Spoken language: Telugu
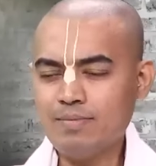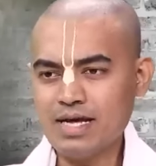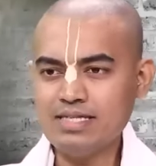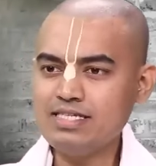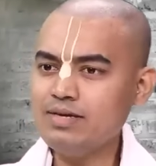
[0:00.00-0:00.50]

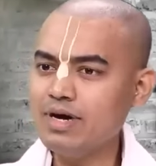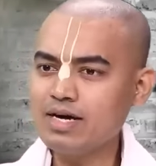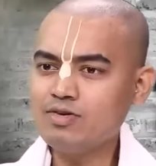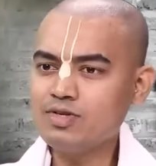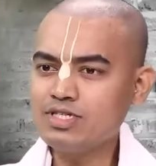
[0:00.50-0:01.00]
మంచి
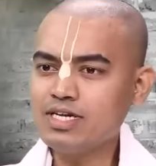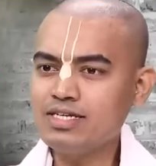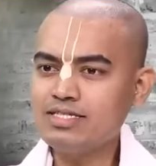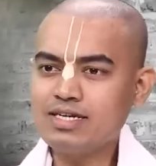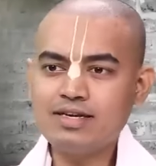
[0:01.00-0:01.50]
భగవంతుడు
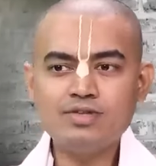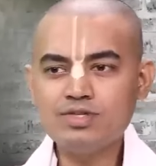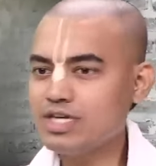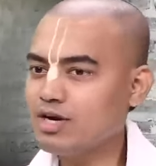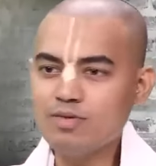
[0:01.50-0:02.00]
చేయించట్లేదు
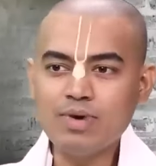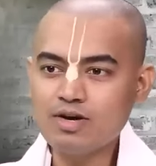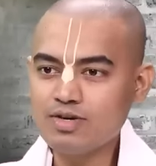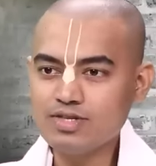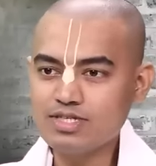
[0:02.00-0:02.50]
చెడు
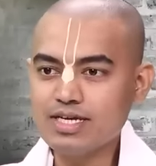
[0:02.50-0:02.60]
భగవంతుడు